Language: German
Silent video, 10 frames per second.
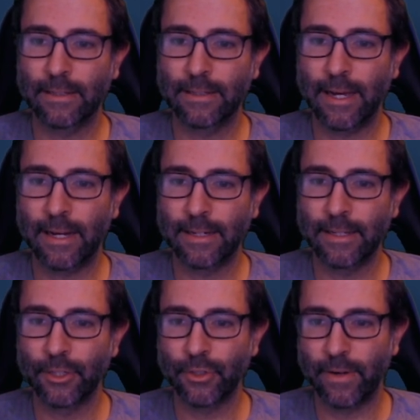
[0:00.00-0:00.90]

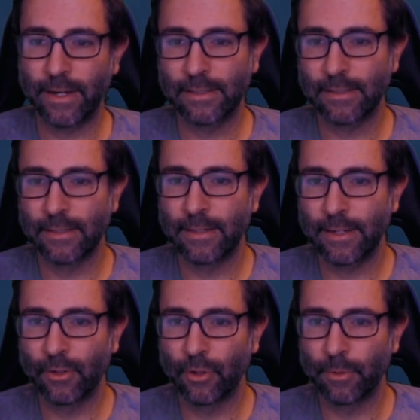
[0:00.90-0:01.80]
Italien, Schweiz in
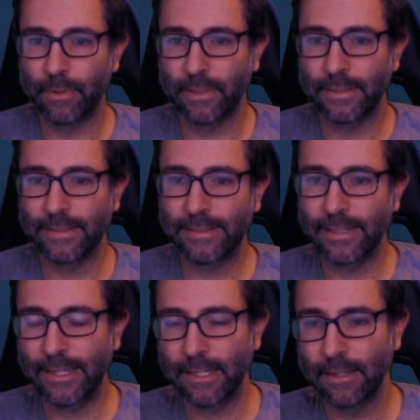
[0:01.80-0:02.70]
der Gruppe
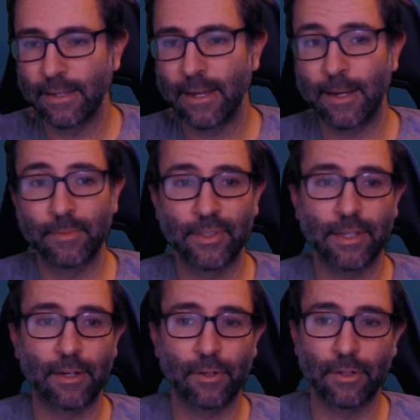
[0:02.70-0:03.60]
C haben sich
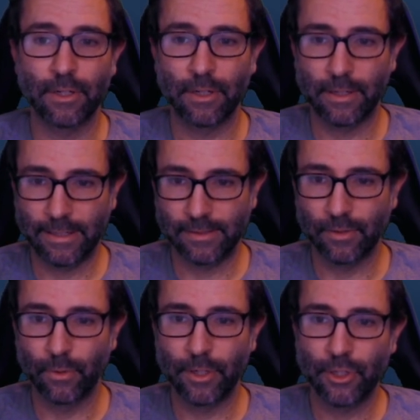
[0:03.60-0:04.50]
ja auch
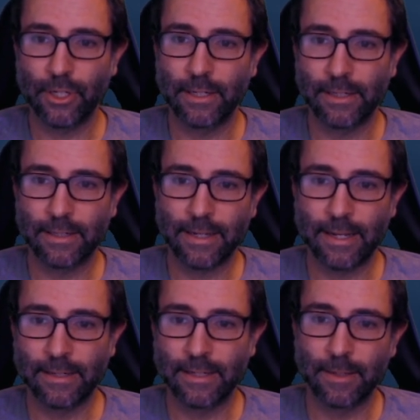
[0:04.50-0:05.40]
jetzt unentschieden
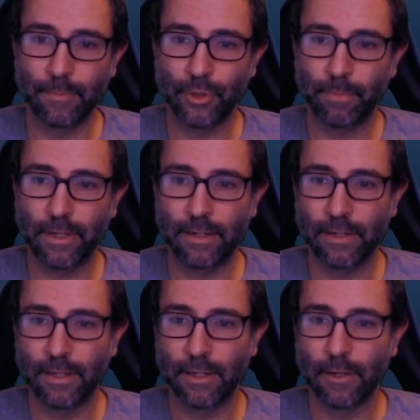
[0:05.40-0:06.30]
getrennt im
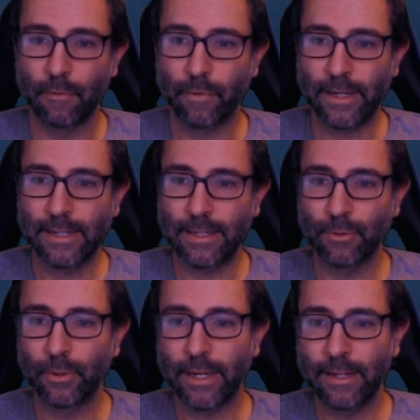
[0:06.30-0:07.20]
Spiel. Frankreich,
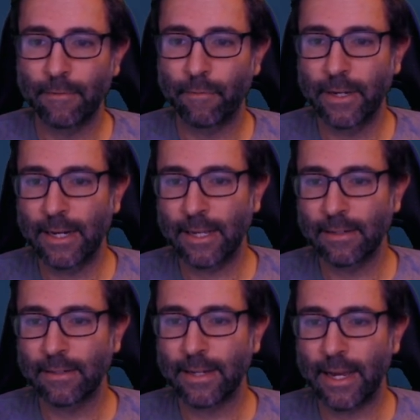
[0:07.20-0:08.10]
Ukraine,
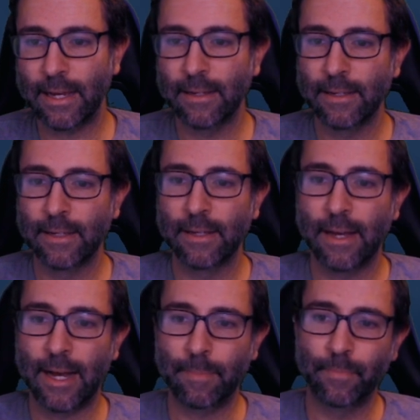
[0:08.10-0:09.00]
Finnland, da
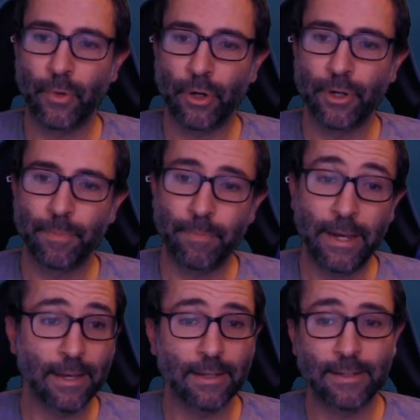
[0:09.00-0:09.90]
haben noch
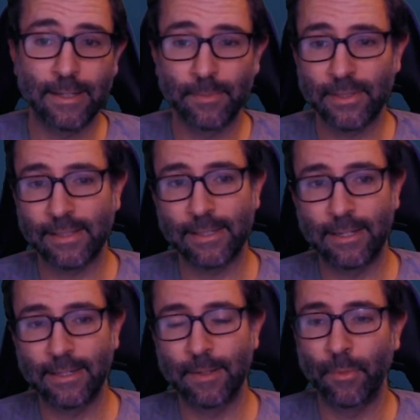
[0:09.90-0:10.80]
mehrere Teams
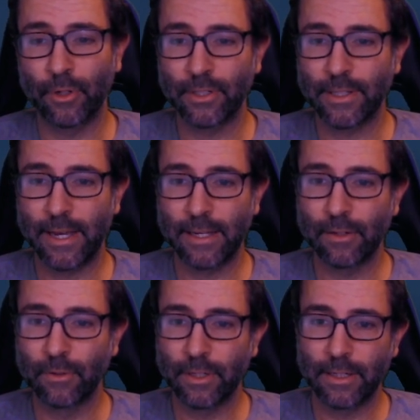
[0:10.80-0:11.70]
tatsächlich die Möglichkeit,
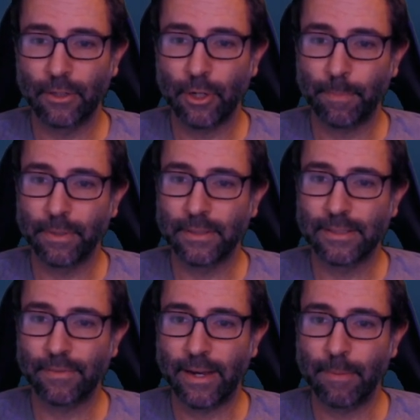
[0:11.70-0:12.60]
unter die Top
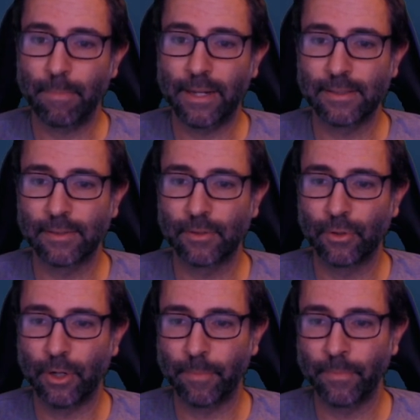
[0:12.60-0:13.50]
2 Plätze zu
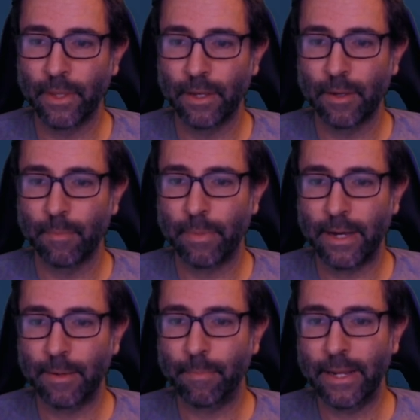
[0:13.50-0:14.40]
kommen.
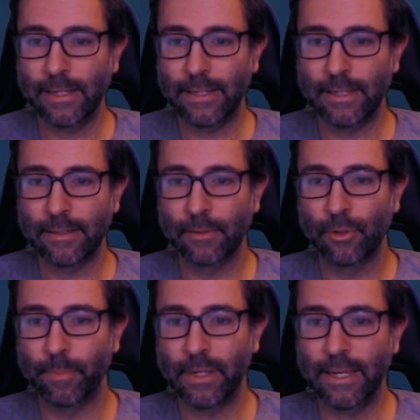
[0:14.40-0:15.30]
Bei Belgien,
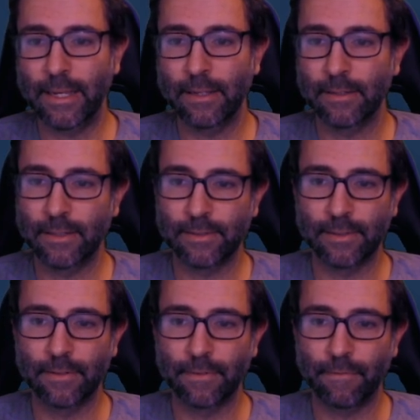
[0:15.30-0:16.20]
Gruppe E, die
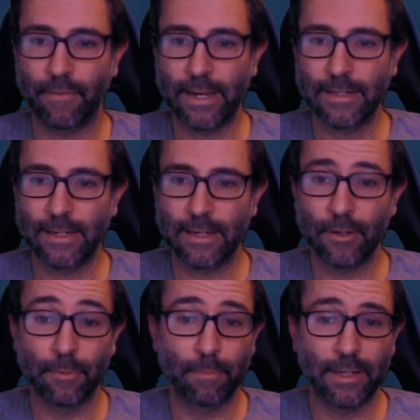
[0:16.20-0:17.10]
sind weiter.
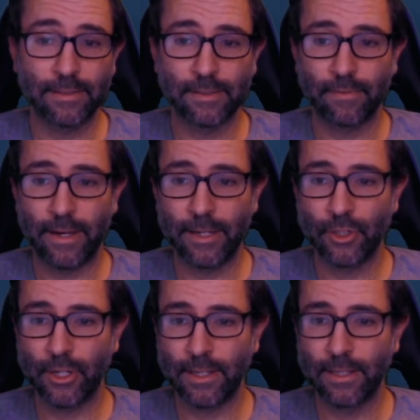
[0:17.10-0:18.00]
Um Platz 2
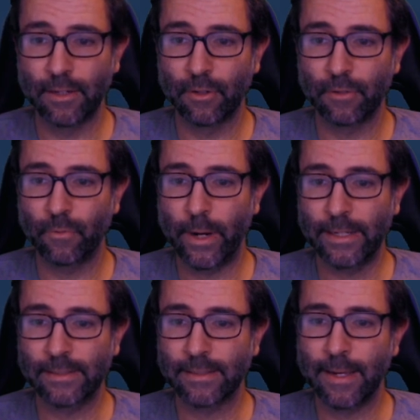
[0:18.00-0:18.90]
Tschechien und
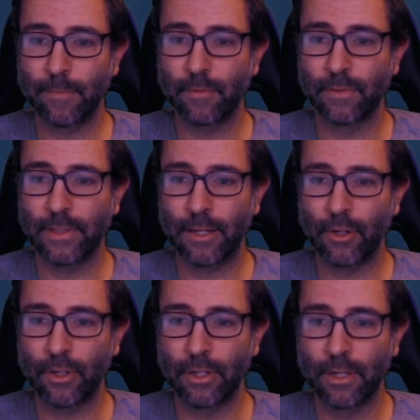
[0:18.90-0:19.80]
Wales kämpfen da
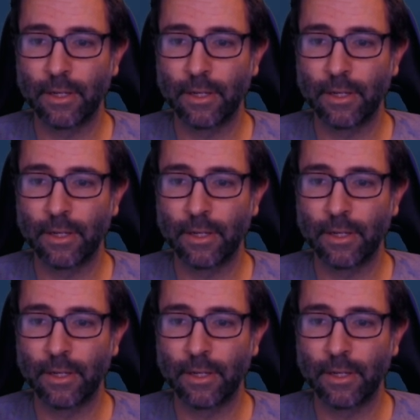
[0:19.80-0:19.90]
noch.